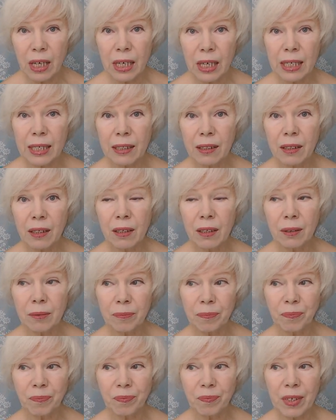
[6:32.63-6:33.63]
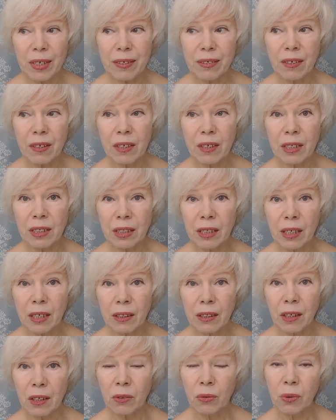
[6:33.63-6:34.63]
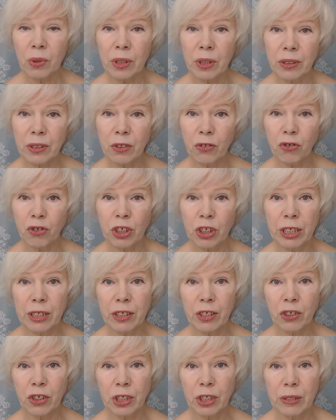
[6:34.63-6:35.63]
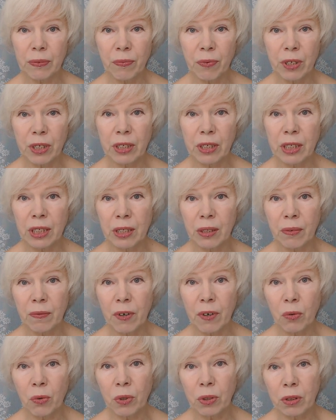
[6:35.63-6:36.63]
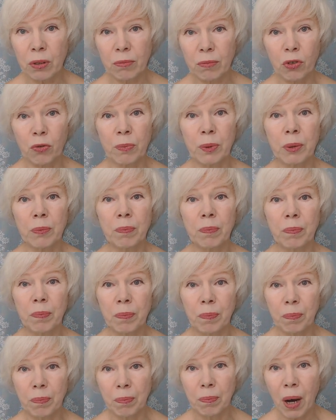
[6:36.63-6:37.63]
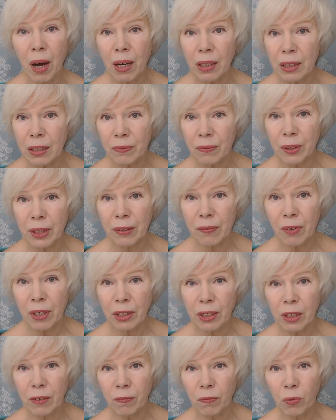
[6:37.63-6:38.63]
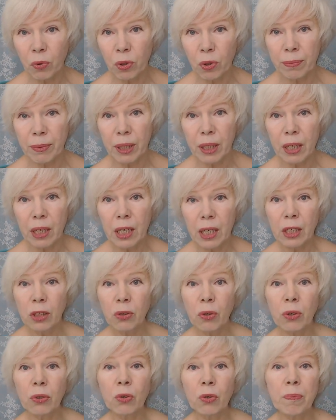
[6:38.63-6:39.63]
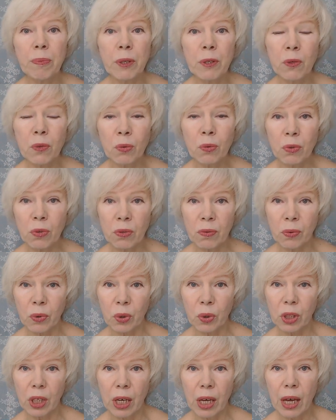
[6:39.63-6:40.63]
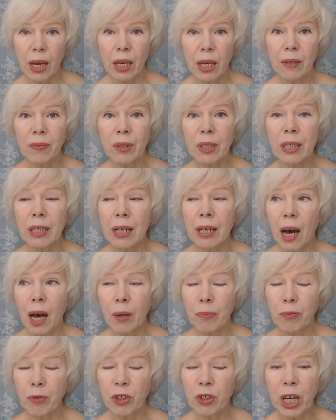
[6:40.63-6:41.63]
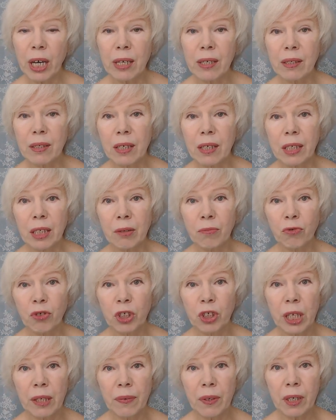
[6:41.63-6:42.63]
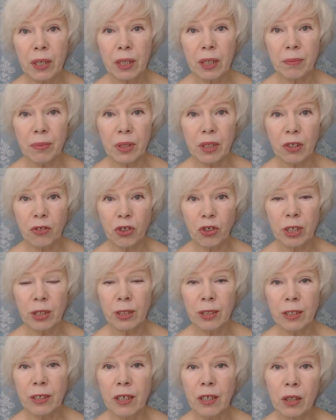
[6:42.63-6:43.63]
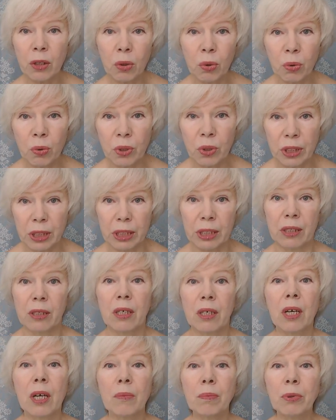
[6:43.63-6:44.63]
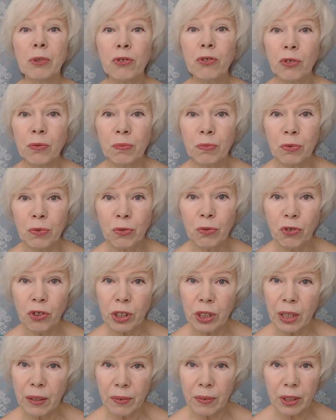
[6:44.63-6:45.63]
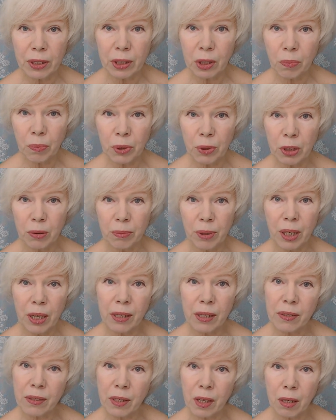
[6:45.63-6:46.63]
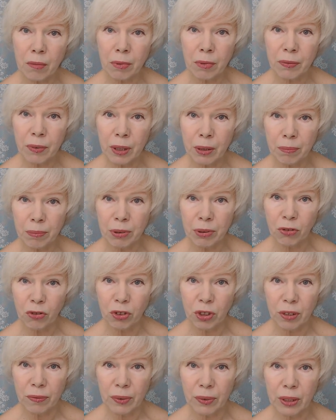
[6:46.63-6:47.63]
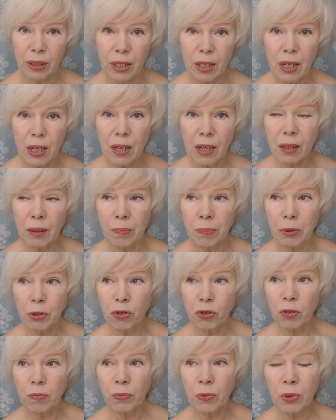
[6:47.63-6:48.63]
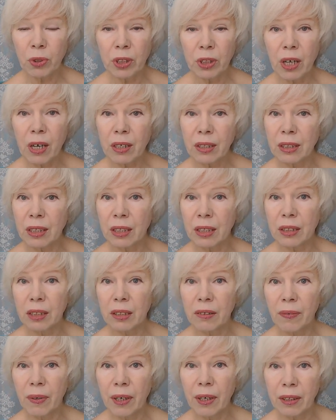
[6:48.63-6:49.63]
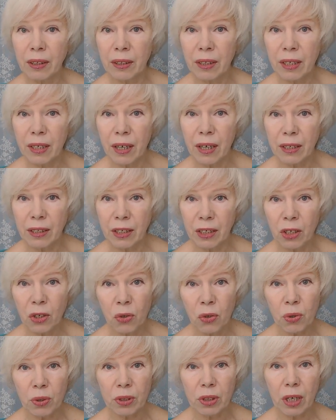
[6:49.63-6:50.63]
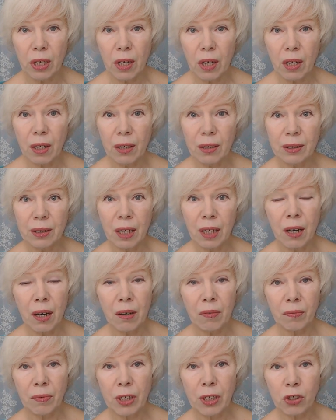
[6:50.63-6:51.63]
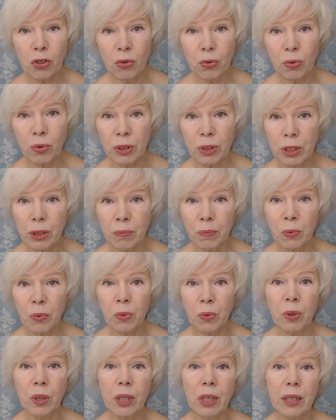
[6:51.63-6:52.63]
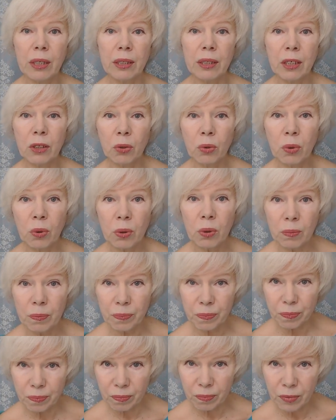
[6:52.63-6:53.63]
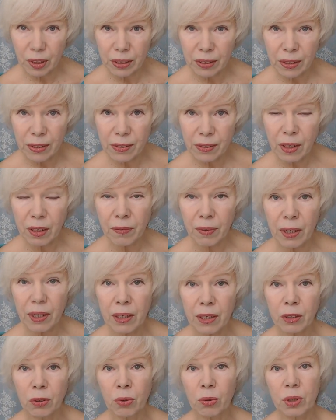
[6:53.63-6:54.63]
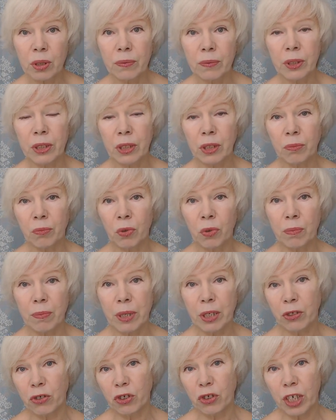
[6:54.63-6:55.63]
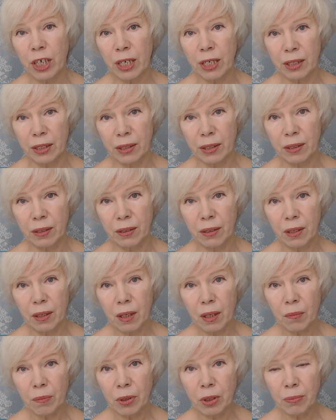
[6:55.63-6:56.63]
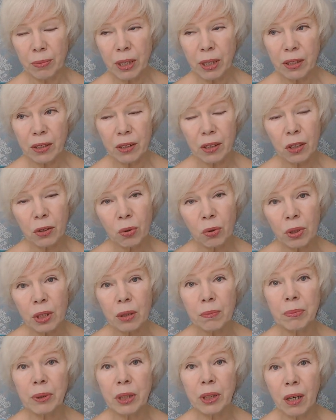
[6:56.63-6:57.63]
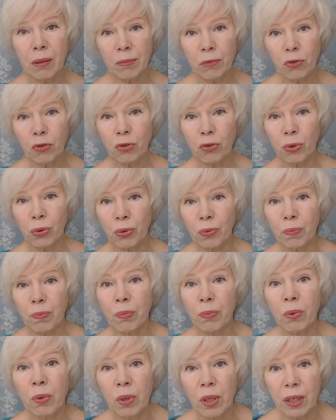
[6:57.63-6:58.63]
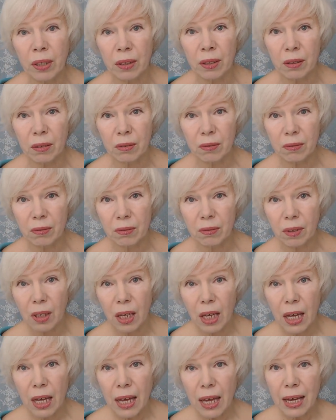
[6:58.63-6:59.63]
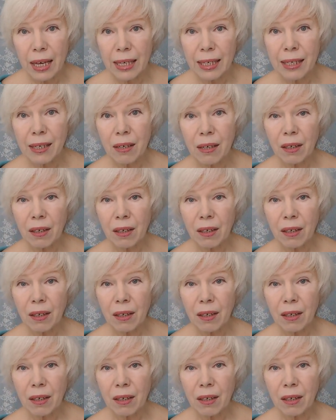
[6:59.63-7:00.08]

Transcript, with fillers: это скрытое такое течение шизофрении в какой-то, может быть, мало выявленной форме, но оно присутствует. И вы, общаясь с таким человеком, сначала негодуете, почему человек не понимает самого обычного, почему он так неадекватно реагирует на вашу улыбку, на, то, на те слова, которые вы к нему обращаете. Понимаете, да только потому, что он болен. И